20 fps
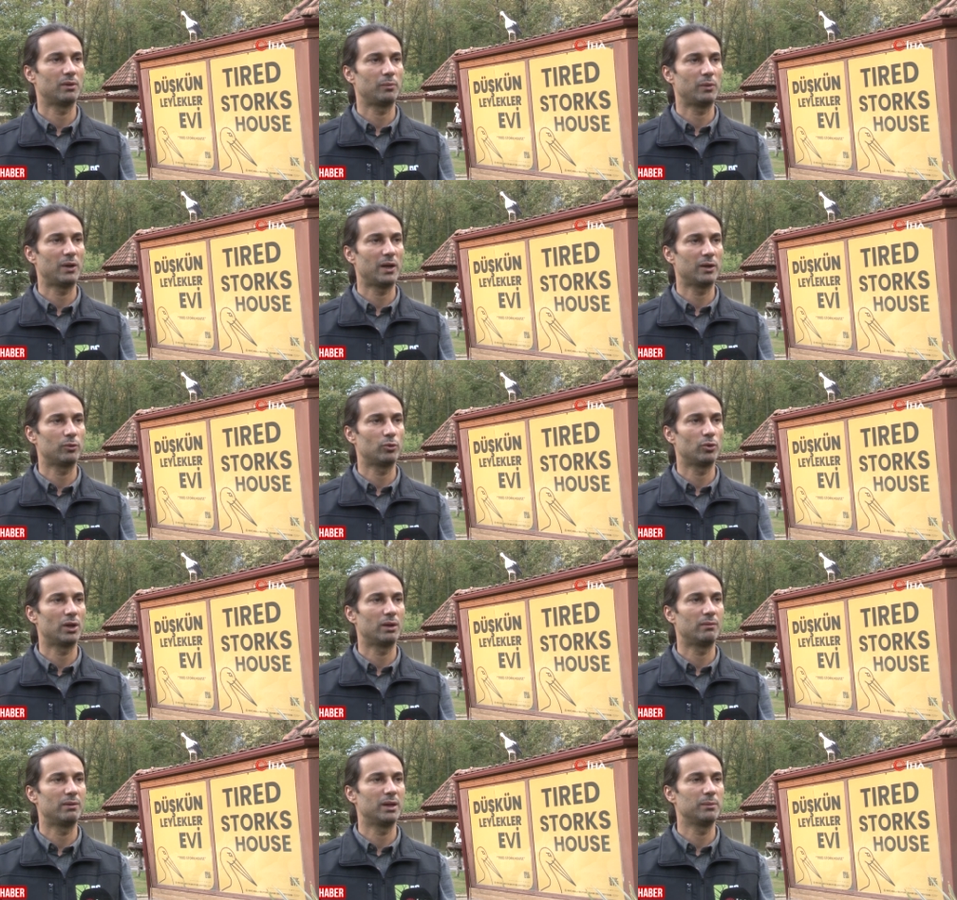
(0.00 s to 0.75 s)
ve diğer
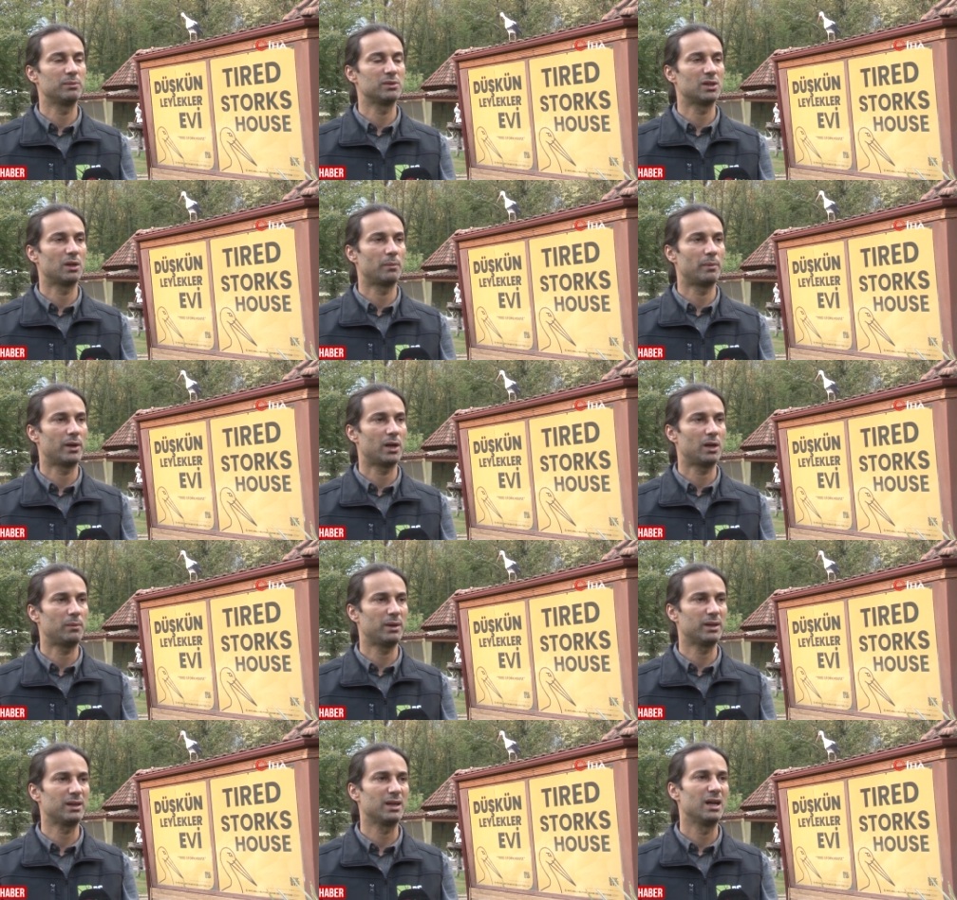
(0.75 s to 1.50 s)
görevlerimizle
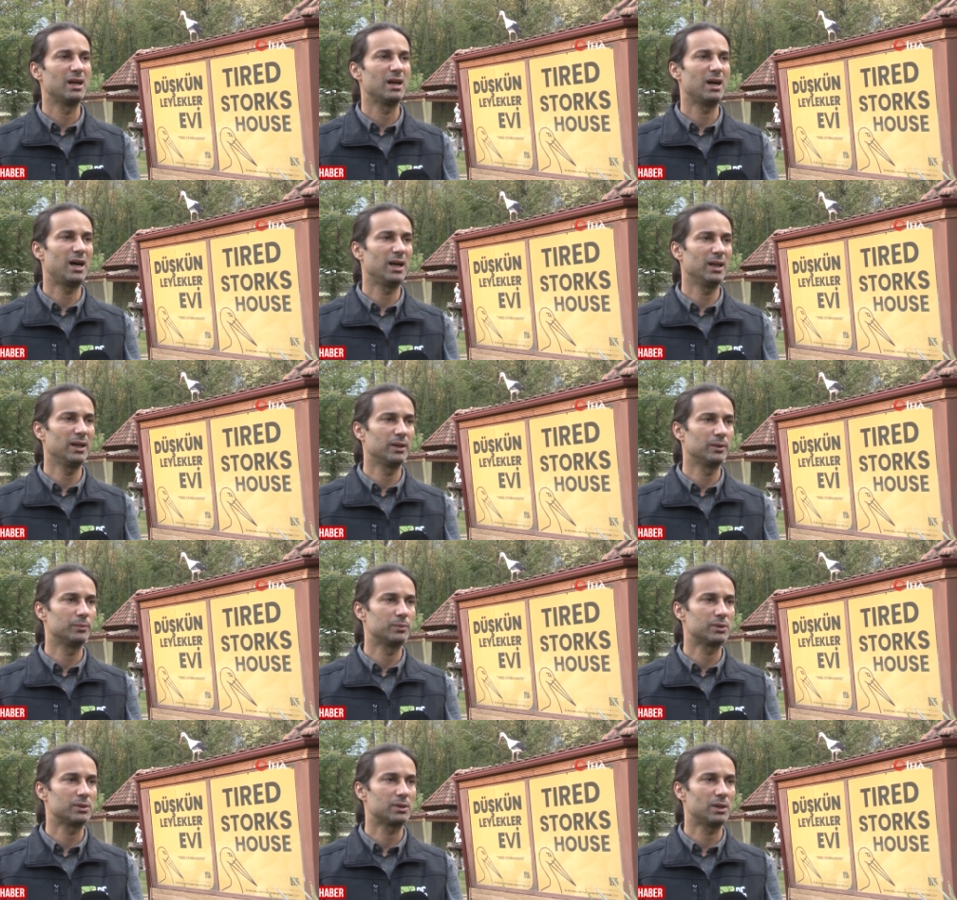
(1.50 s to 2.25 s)
beraber
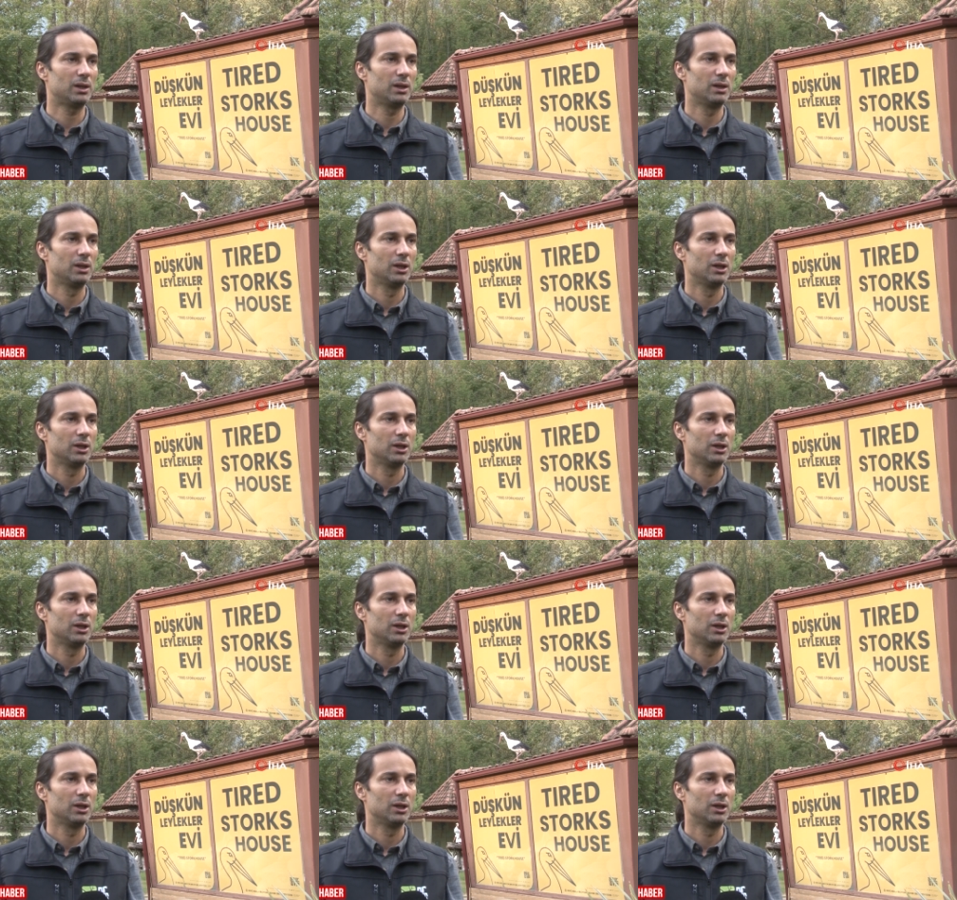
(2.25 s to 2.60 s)
alanımızda